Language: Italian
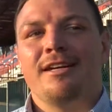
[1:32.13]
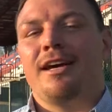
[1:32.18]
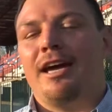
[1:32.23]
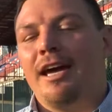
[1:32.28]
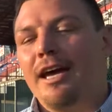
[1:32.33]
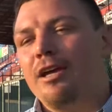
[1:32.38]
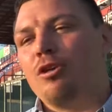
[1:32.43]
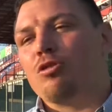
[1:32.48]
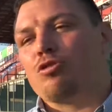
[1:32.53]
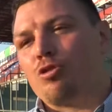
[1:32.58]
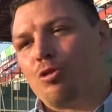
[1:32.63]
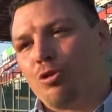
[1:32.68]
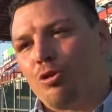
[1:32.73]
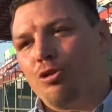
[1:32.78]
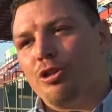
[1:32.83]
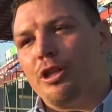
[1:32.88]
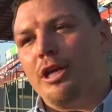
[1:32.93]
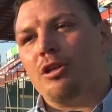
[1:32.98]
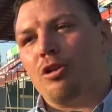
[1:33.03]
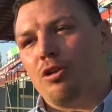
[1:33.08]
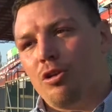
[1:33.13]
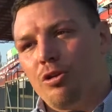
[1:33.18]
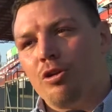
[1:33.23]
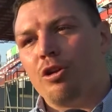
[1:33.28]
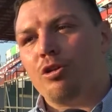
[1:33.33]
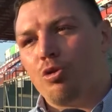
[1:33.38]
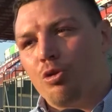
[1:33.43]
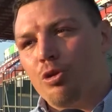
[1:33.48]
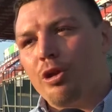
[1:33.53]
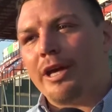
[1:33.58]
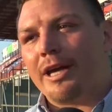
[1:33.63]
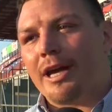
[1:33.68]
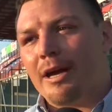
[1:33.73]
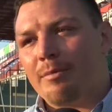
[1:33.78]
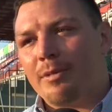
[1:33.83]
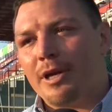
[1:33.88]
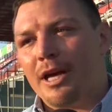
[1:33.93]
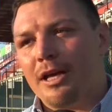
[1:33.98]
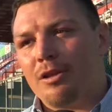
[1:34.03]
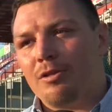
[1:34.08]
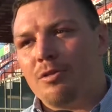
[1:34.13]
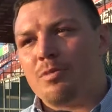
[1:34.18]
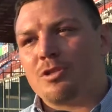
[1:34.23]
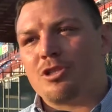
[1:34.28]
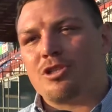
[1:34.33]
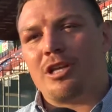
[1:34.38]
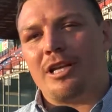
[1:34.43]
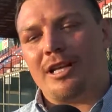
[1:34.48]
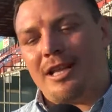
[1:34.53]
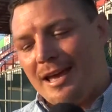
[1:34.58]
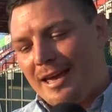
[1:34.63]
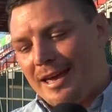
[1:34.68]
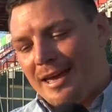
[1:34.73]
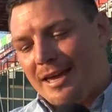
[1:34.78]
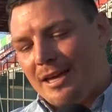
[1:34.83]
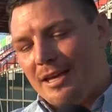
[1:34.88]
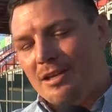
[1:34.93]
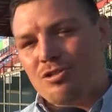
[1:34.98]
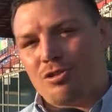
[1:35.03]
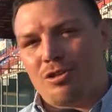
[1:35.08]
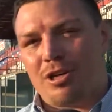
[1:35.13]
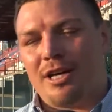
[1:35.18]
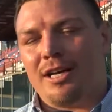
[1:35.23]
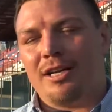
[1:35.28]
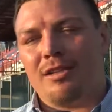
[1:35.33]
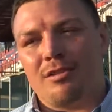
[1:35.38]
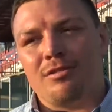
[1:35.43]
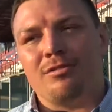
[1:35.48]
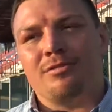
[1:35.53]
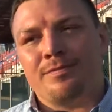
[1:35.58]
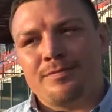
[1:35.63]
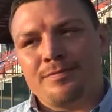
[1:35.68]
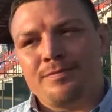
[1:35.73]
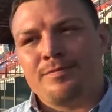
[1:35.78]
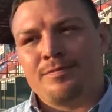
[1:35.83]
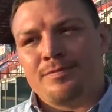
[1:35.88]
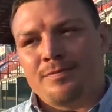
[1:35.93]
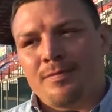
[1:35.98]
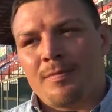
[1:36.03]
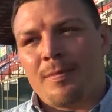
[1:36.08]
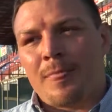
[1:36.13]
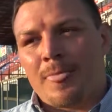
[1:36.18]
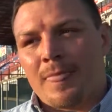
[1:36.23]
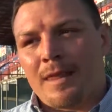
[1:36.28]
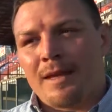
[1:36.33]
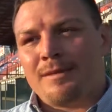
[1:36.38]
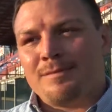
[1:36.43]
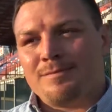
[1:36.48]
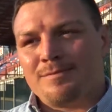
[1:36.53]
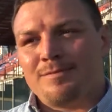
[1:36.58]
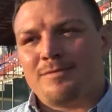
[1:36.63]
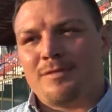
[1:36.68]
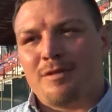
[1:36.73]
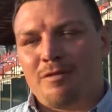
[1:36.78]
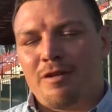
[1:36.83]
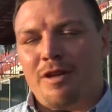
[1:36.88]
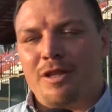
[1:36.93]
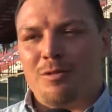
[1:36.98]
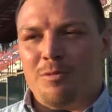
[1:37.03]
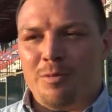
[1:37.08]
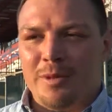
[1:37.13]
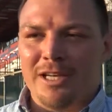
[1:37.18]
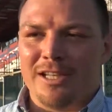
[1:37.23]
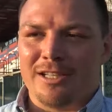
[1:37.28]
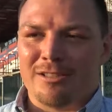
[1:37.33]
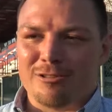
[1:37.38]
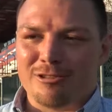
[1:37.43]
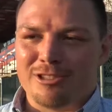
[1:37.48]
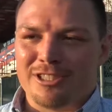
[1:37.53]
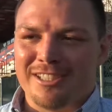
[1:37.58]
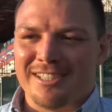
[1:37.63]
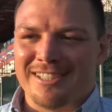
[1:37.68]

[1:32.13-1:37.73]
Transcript: e io sono contento, loro tutti è cambiato, di personalità e giocato. Fatto bene così.